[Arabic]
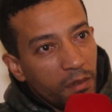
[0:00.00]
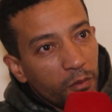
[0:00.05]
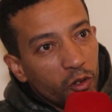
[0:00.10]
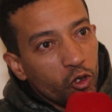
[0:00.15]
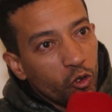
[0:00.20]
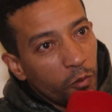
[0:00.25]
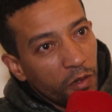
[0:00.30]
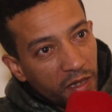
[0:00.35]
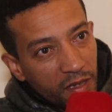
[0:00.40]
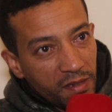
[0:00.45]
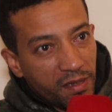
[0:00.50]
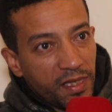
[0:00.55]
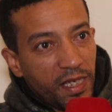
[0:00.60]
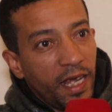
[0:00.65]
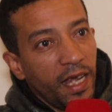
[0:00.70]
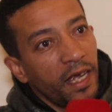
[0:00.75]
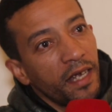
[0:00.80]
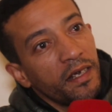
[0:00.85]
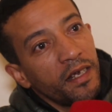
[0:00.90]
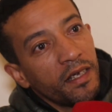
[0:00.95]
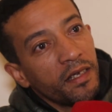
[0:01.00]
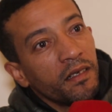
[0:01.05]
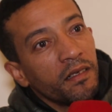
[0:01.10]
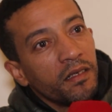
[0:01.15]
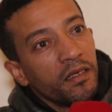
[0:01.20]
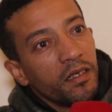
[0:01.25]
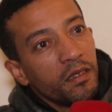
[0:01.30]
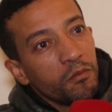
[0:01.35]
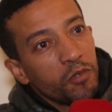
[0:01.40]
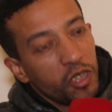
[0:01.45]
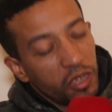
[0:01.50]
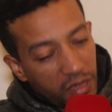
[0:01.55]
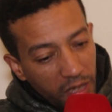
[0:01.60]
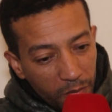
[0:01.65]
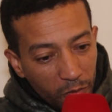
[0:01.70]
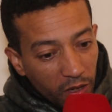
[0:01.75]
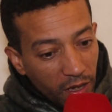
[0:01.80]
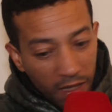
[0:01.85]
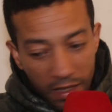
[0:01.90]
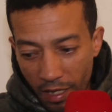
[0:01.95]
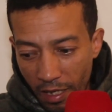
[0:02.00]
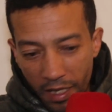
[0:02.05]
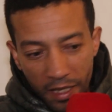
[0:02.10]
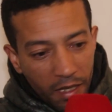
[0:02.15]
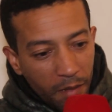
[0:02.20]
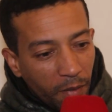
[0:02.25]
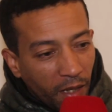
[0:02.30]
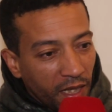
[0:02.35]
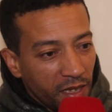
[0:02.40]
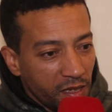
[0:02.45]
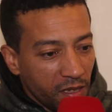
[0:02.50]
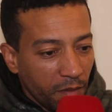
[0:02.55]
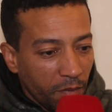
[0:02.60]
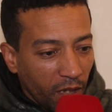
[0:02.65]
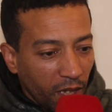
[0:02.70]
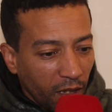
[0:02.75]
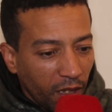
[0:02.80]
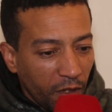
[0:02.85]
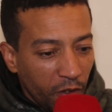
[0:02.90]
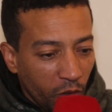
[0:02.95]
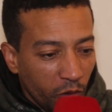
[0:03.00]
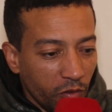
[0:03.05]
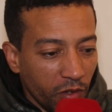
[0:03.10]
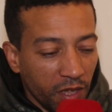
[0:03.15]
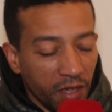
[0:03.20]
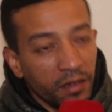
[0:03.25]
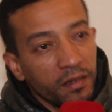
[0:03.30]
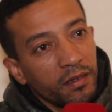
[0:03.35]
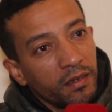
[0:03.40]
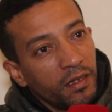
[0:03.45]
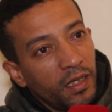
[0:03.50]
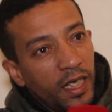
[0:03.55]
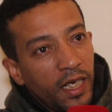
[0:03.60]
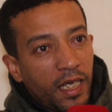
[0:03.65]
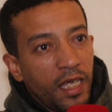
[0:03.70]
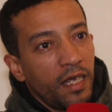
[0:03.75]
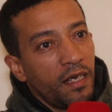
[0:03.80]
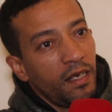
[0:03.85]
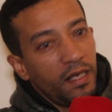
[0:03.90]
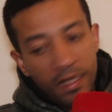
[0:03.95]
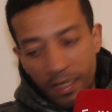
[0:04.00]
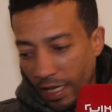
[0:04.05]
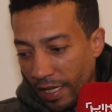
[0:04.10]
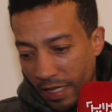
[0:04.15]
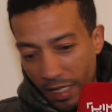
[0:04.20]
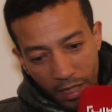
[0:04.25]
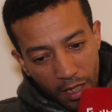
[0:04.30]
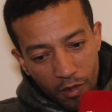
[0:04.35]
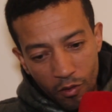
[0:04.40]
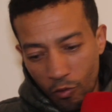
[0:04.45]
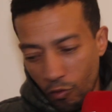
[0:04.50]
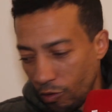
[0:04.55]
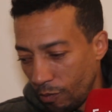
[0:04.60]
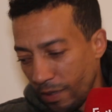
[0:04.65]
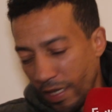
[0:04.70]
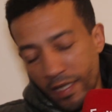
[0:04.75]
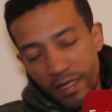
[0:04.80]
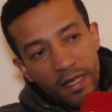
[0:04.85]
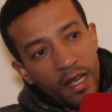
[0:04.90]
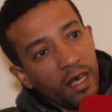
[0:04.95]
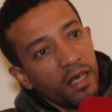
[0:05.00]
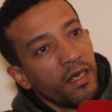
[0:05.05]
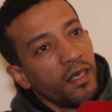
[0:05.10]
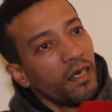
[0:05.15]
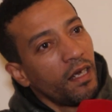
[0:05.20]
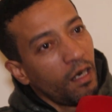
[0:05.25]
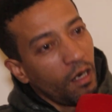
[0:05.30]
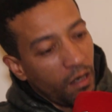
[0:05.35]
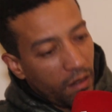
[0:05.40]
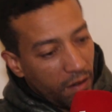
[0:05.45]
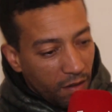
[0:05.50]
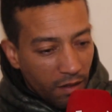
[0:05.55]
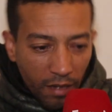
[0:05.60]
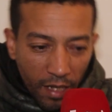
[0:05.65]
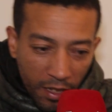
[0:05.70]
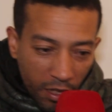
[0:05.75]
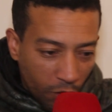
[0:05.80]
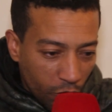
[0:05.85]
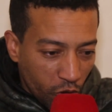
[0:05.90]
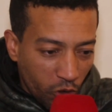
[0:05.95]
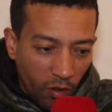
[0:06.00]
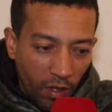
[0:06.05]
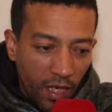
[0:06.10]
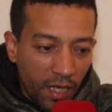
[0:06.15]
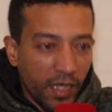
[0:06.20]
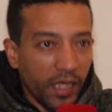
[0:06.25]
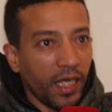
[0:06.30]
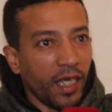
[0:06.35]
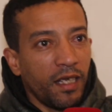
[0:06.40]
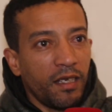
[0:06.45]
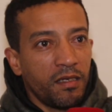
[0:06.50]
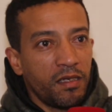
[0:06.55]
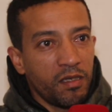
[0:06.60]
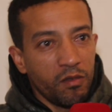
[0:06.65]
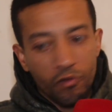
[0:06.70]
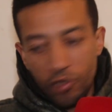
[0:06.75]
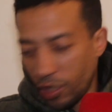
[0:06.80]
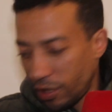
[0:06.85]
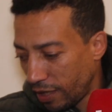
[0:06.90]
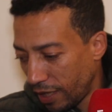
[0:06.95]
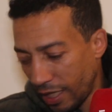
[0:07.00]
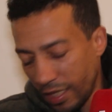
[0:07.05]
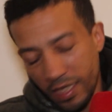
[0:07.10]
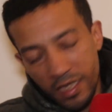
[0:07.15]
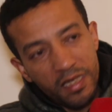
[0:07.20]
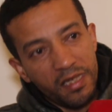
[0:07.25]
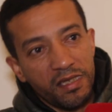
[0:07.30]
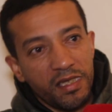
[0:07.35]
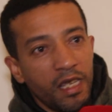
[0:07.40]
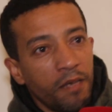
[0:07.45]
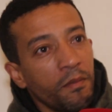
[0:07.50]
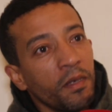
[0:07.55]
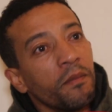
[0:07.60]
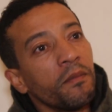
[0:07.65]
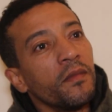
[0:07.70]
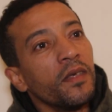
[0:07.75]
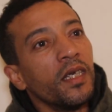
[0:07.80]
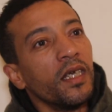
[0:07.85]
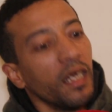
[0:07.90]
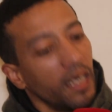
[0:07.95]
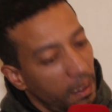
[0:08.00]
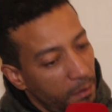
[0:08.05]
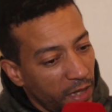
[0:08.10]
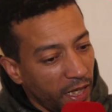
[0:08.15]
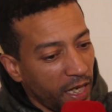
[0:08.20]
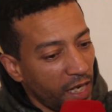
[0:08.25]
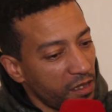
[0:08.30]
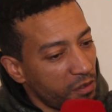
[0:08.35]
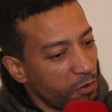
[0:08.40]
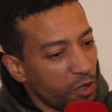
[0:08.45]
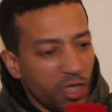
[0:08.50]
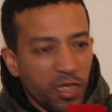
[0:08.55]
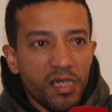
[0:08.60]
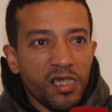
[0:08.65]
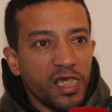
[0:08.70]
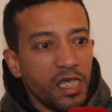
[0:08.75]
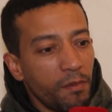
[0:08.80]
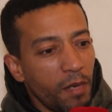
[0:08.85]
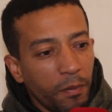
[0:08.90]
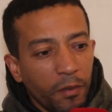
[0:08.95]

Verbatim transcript: للمندوبي ديال الصحه هنايا مشيت تلمذ يعني انا بغيت قنعوني لكن انا كنقول بان هذيك الجرعه اللي خدت الزوجه ديالي هي السبب لما كانت ماشي هي السبب